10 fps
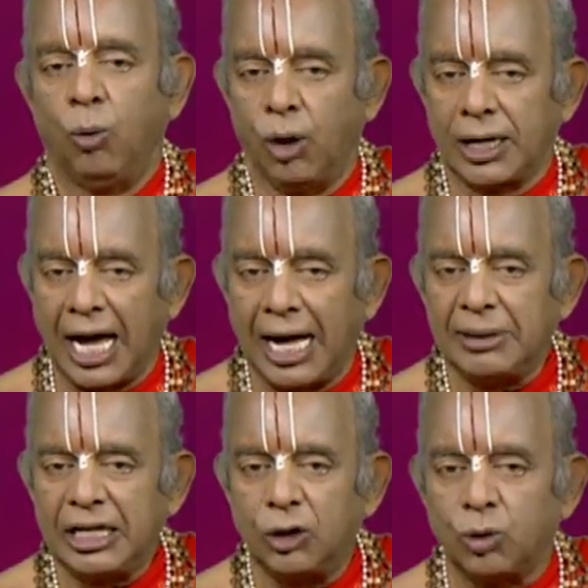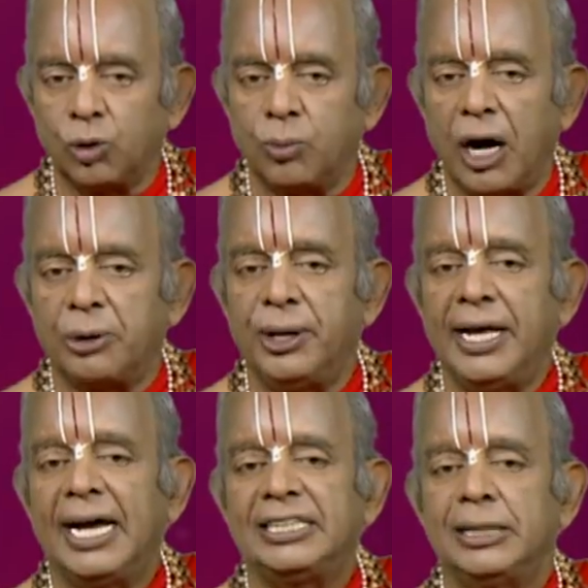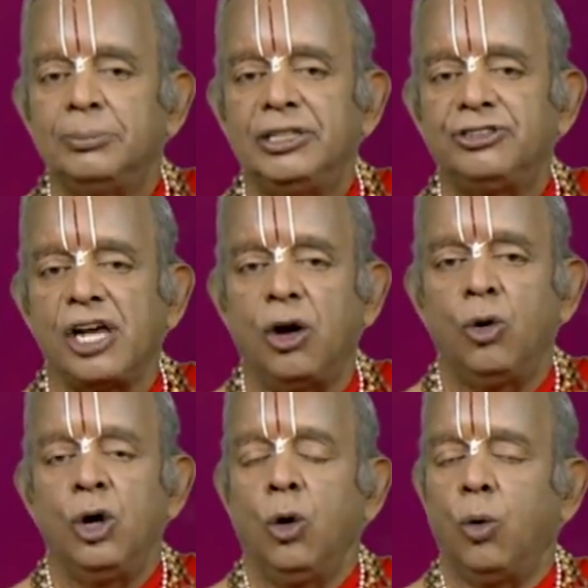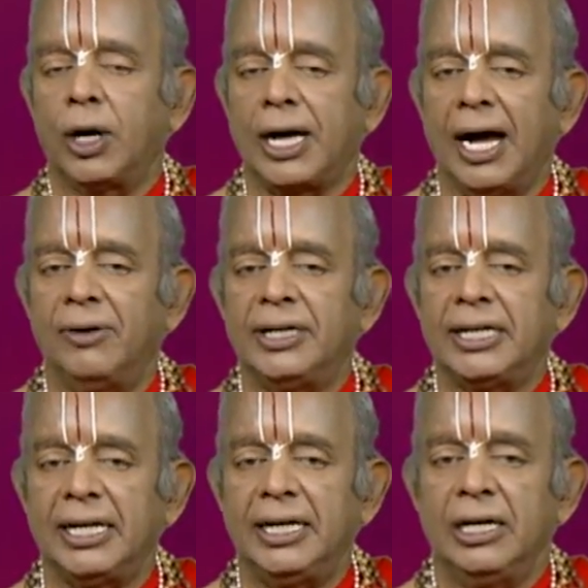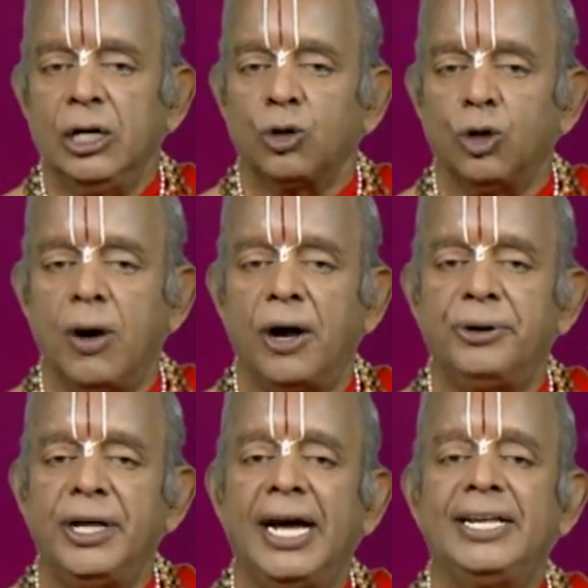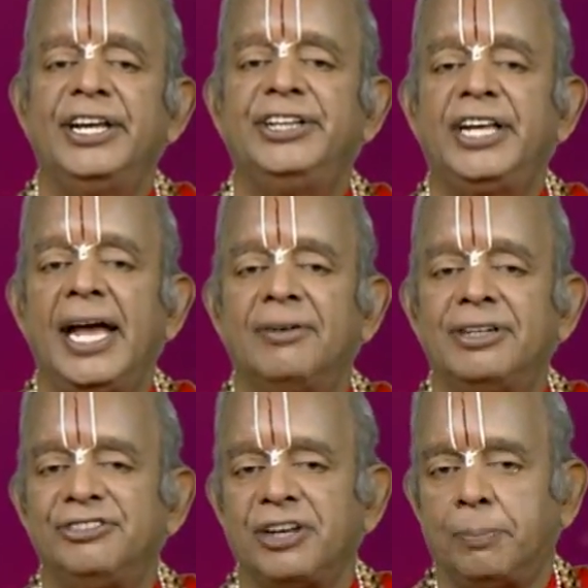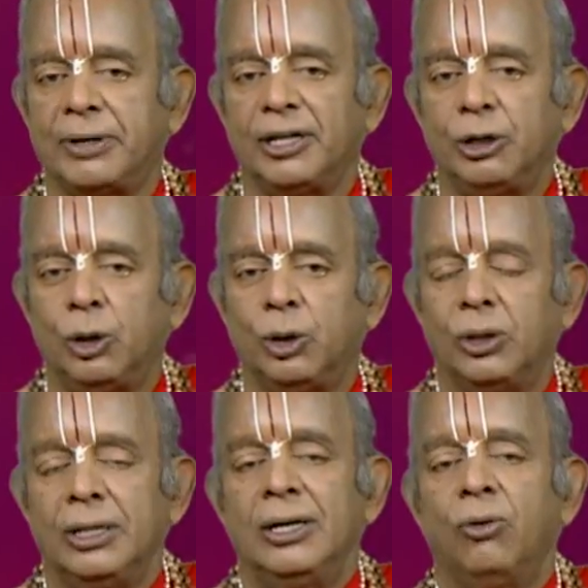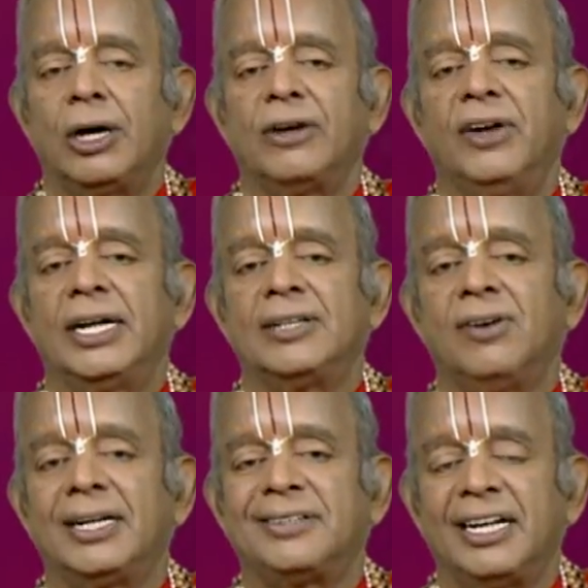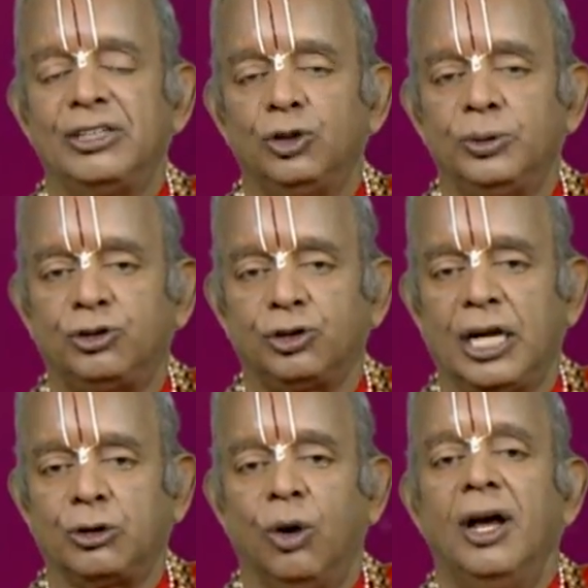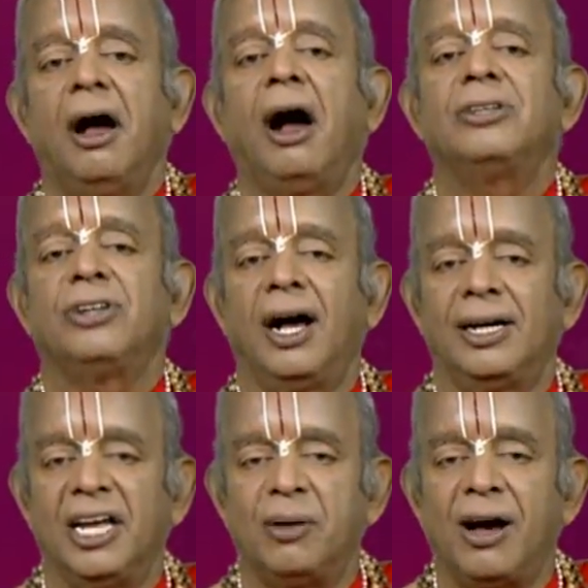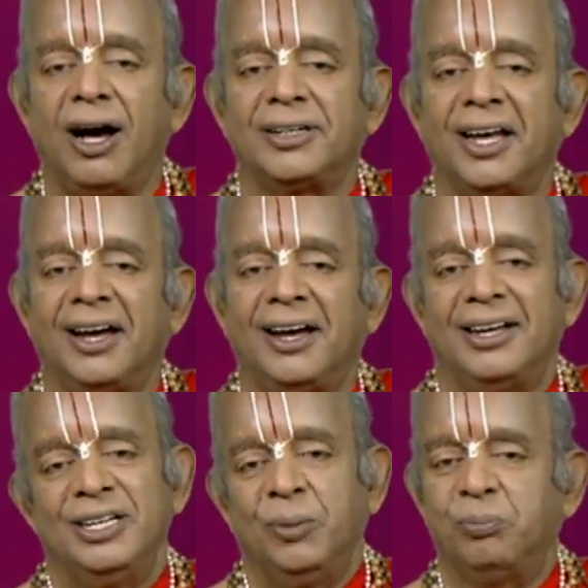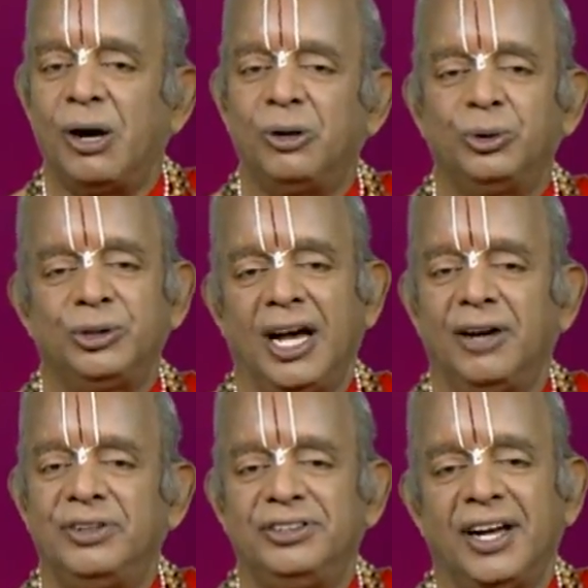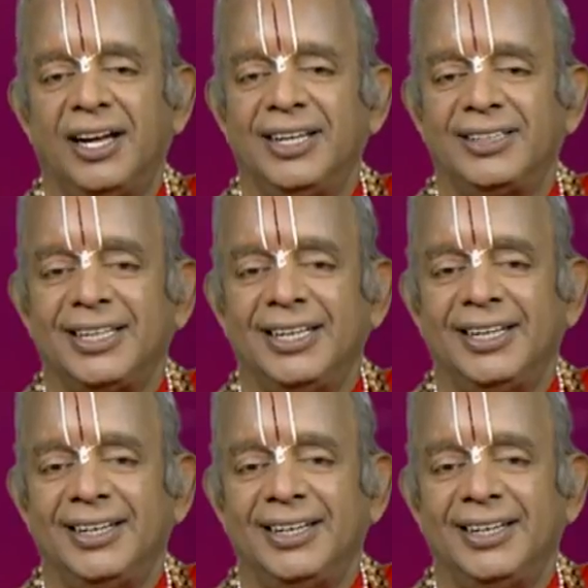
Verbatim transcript: ఒక ఆమెకి కుమారుడిగా జన్మించావు ఒక ఆమెకి కుమారుడిగా ఎదిగావని చెప్పడంలో ఒక వేదవాక్యాన్ని చూపిస్తున్నారు అజాయమాన బహుధా విజాయతే